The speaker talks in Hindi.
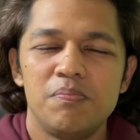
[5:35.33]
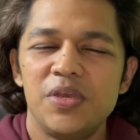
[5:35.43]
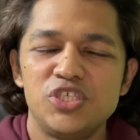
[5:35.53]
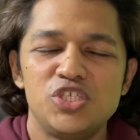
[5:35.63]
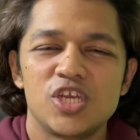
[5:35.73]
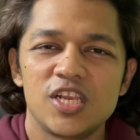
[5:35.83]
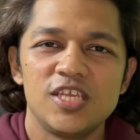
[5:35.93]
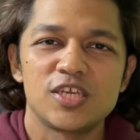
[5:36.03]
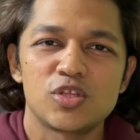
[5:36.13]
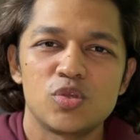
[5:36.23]
बेझिझक ले
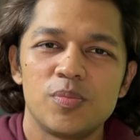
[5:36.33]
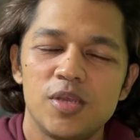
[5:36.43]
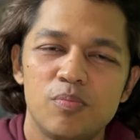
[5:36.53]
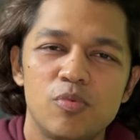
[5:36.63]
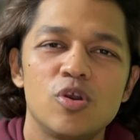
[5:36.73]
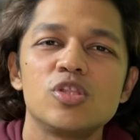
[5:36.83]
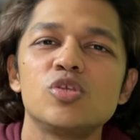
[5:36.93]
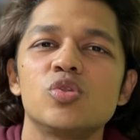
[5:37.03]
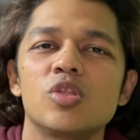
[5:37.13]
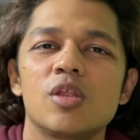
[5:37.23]
सकते हो भाई बहुत ही
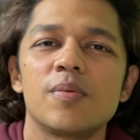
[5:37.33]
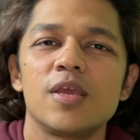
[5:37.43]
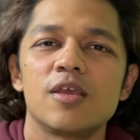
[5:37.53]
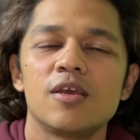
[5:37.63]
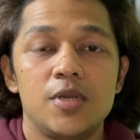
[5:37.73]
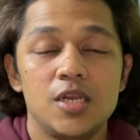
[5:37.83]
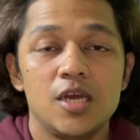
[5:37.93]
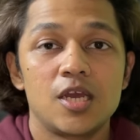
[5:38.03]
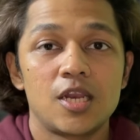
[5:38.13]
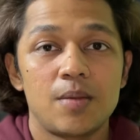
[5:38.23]
सुंदर बाइक है बट
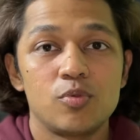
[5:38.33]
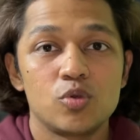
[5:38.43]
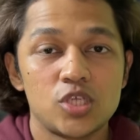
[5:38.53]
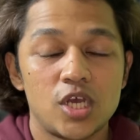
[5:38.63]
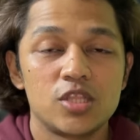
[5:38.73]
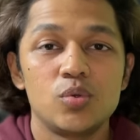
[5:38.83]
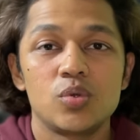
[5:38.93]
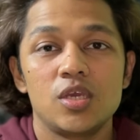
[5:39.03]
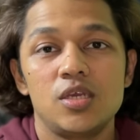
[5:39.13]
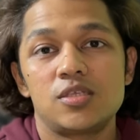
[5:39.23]
अगर आप लोग चाहते हो
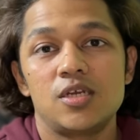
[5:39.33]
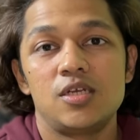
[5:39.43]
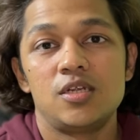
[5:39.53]
कि इसका